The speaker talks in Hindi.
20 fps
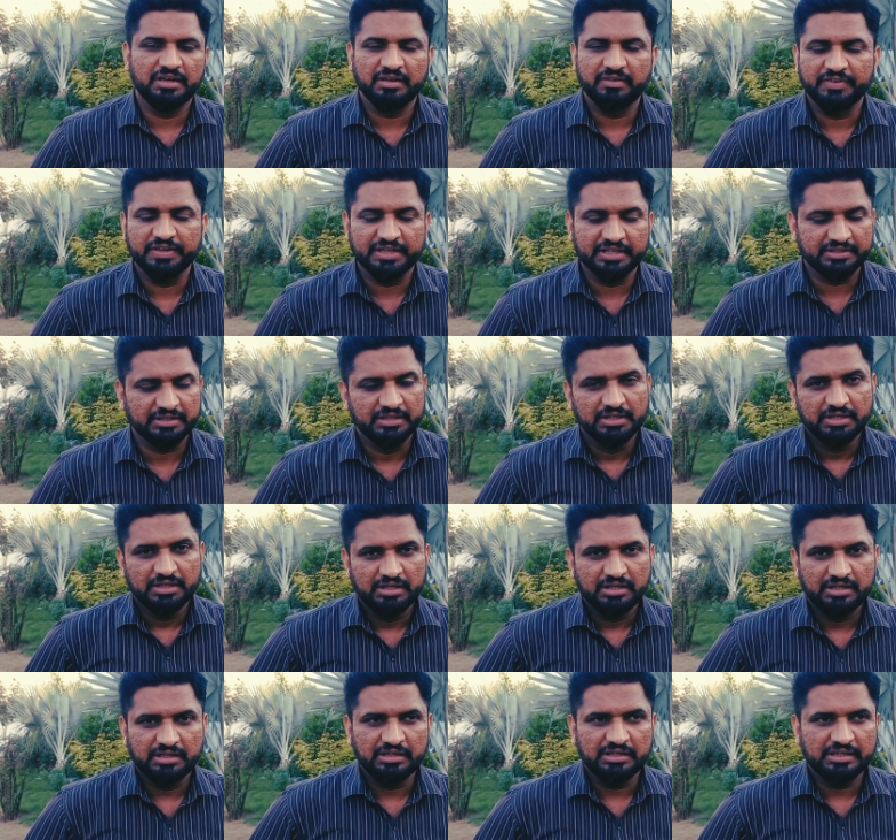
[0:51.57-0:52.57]
विकेट
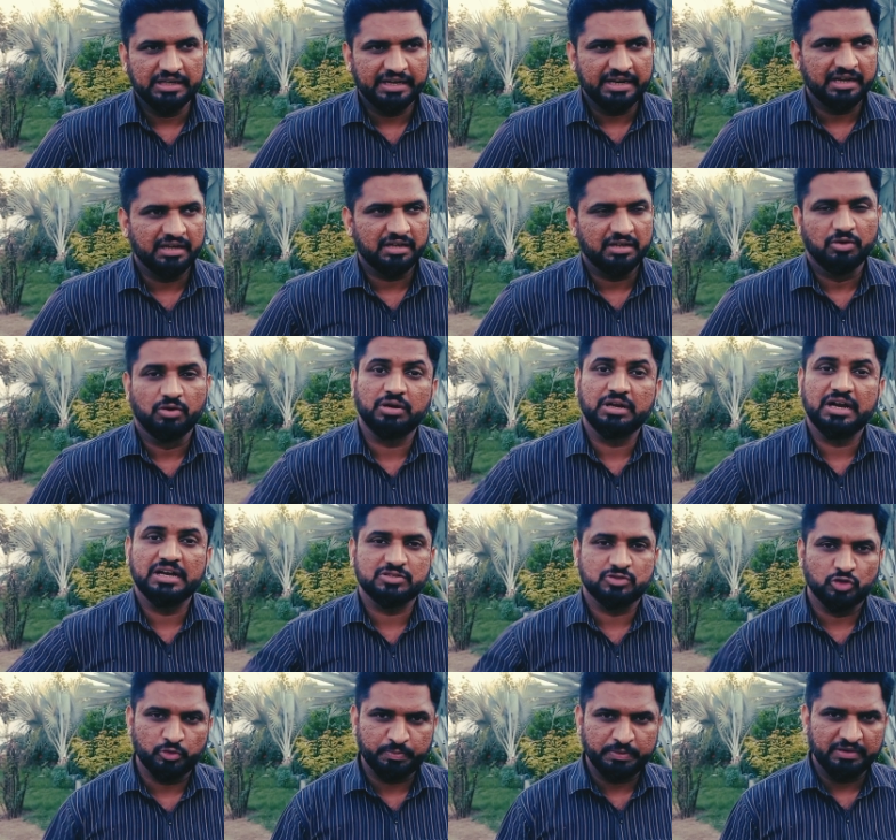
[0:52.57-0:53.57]
लेना और
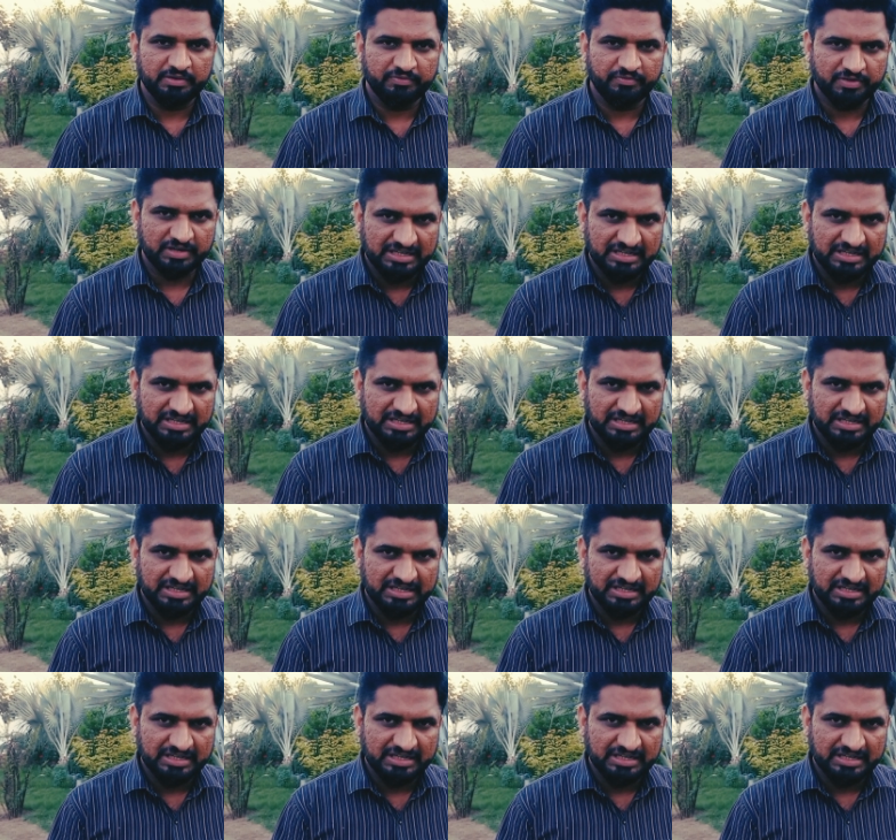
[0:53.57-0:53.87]
ख़ास तौर पे